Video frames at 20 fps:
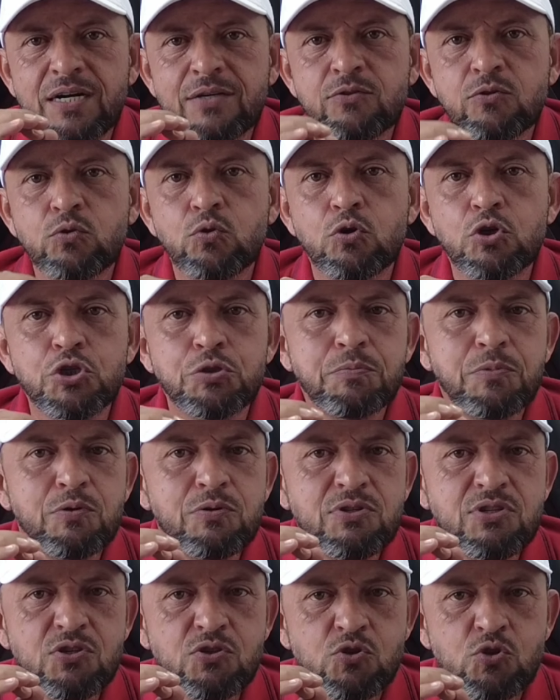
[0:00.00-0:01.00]
ano
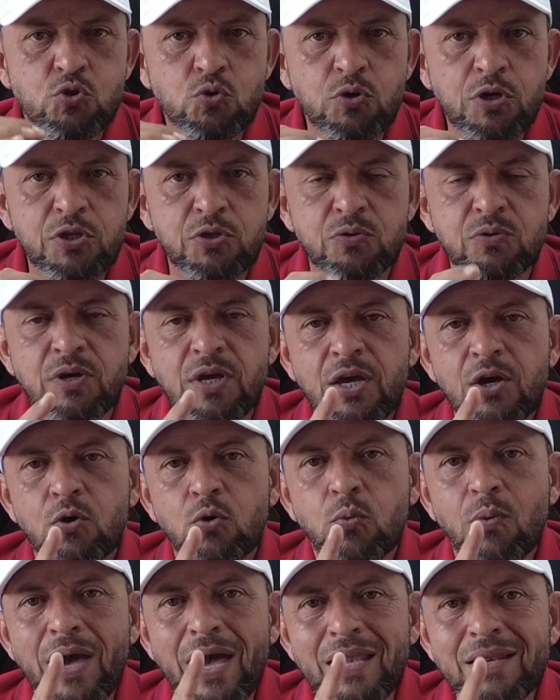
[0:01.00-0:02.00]
2018,
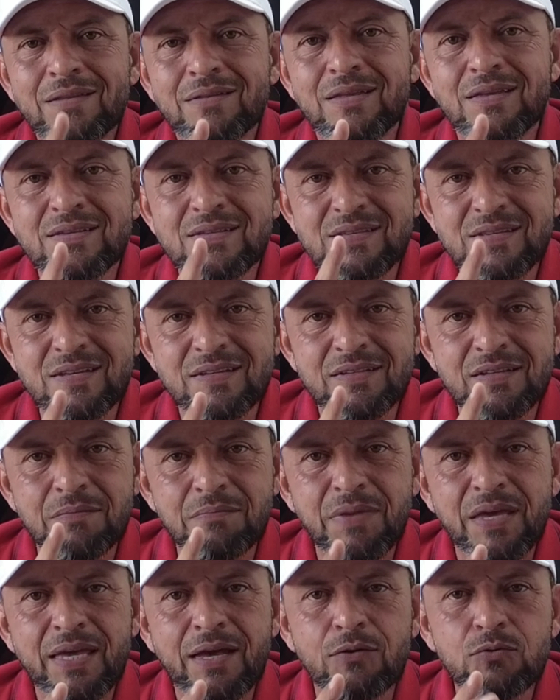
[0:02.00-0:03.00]
um LTZ
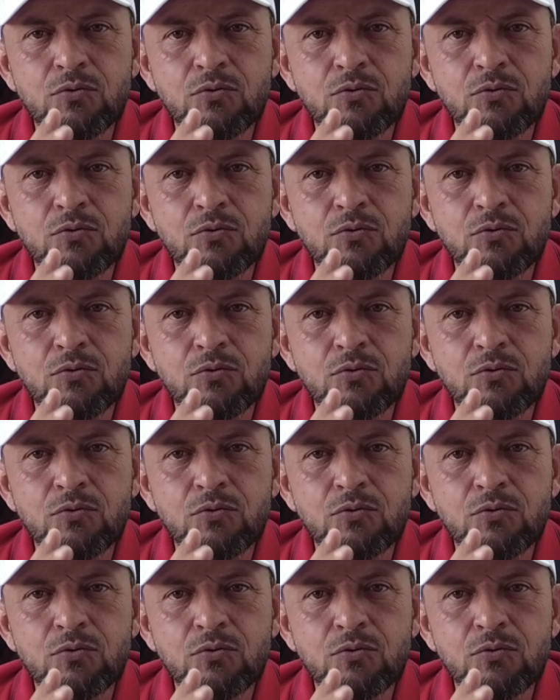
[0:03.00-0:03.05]
também